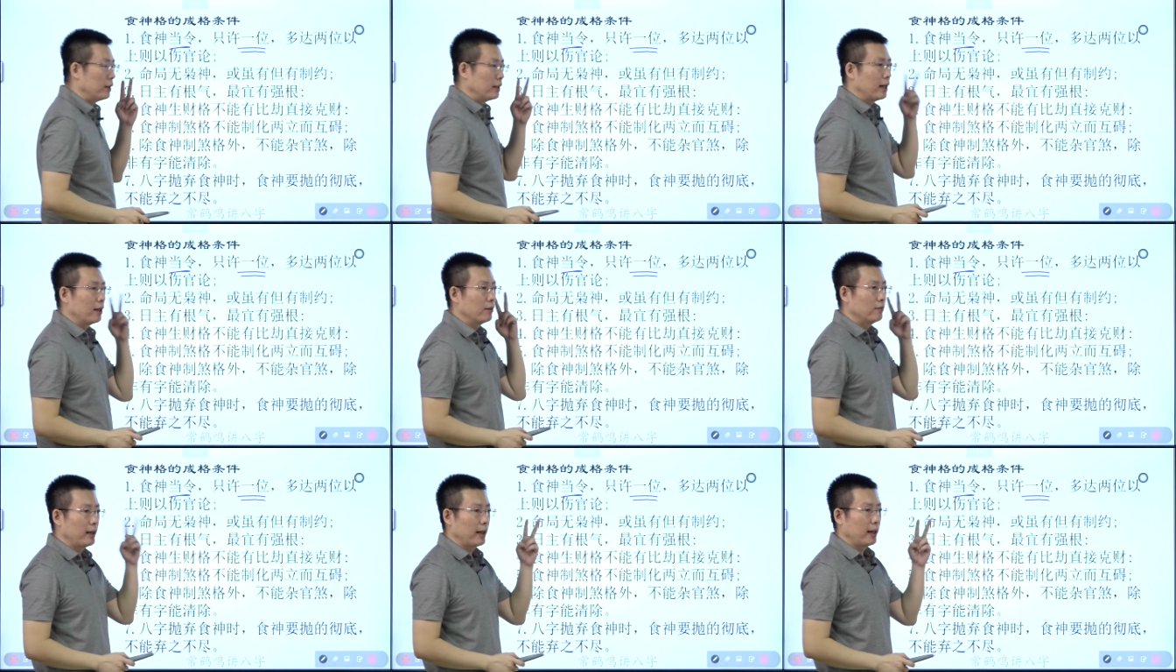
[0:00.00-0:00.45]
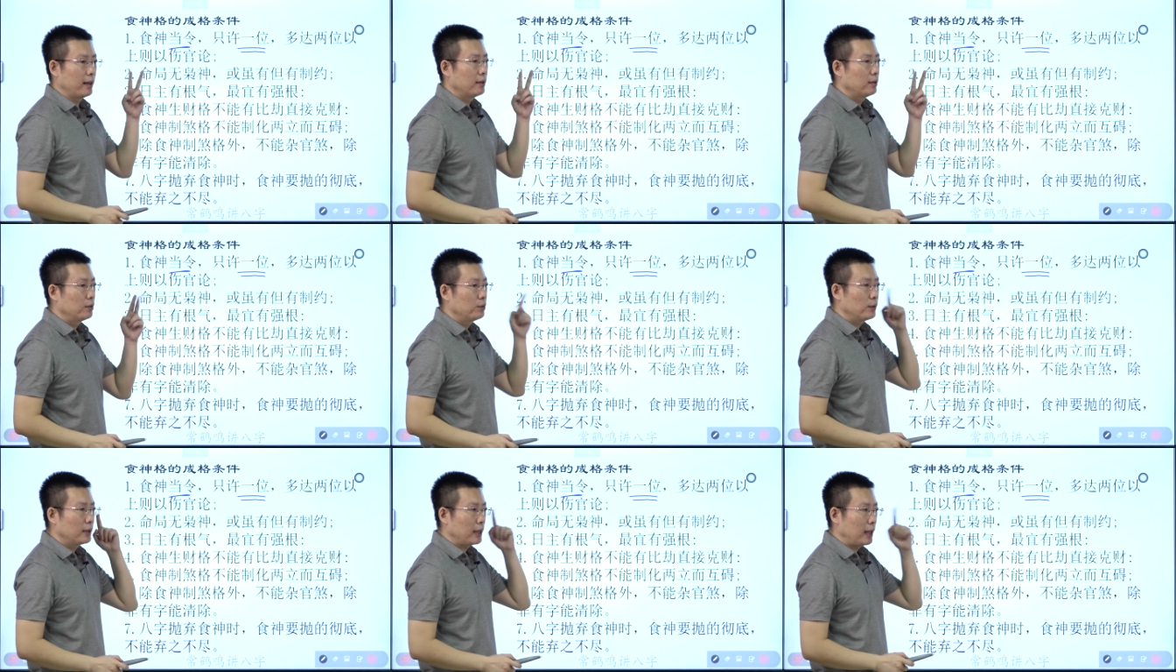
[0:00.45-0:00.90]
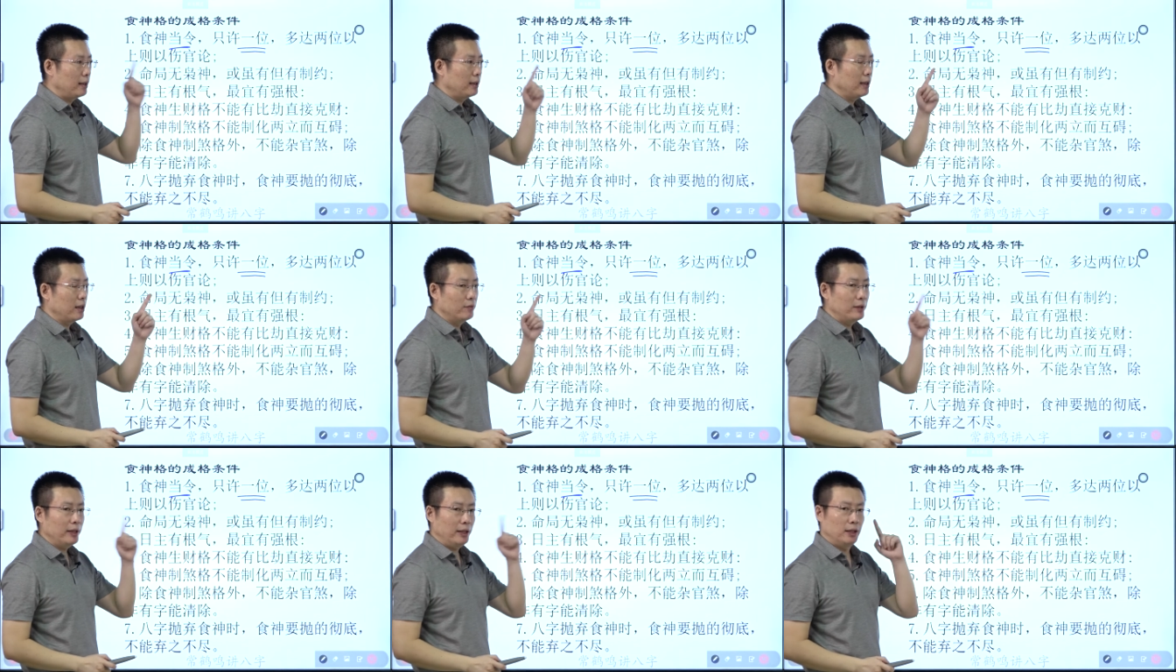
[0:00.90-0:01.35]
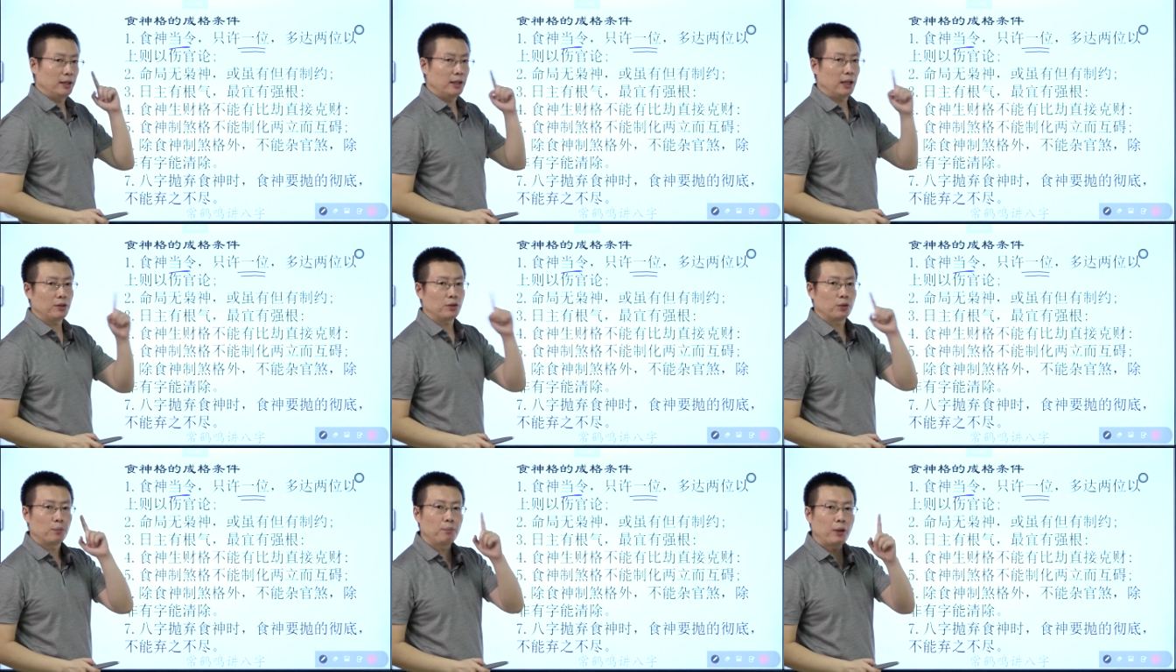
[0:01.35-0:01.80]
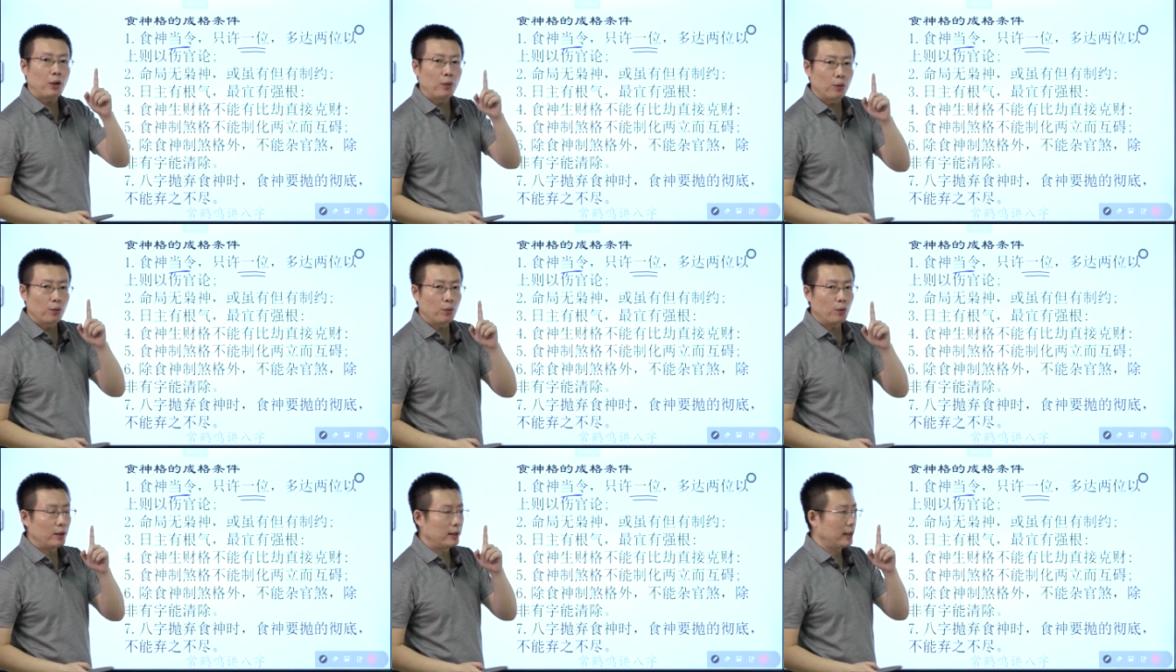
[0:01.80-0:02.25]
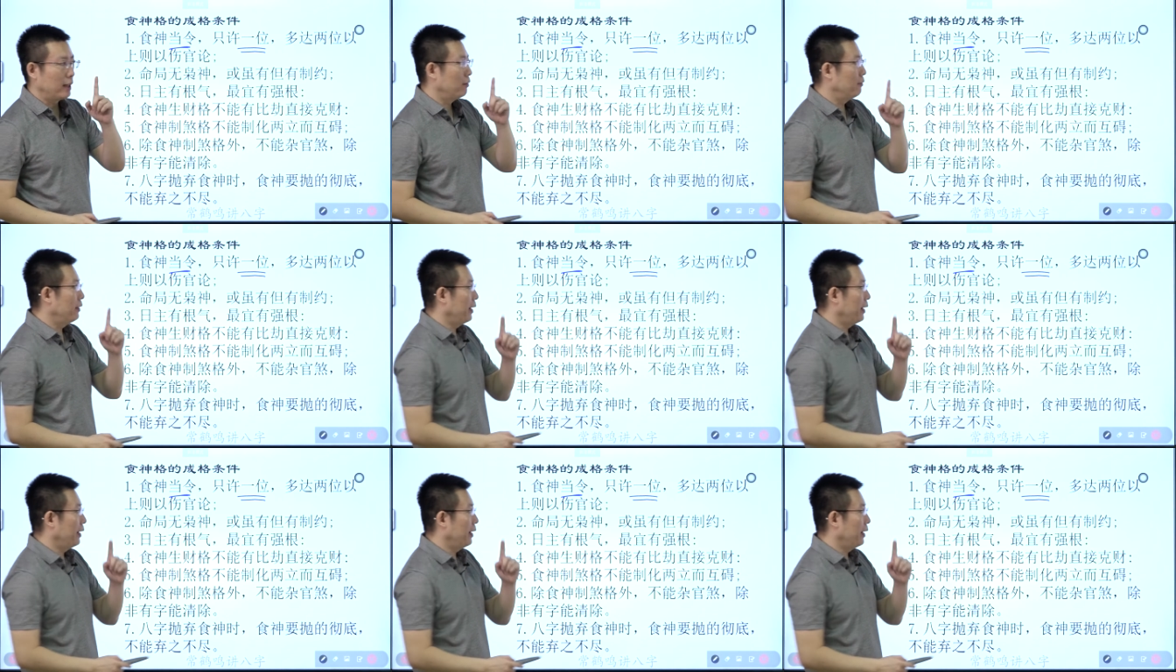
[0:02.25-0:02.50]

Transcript: 两位，多达两位以上就是包括两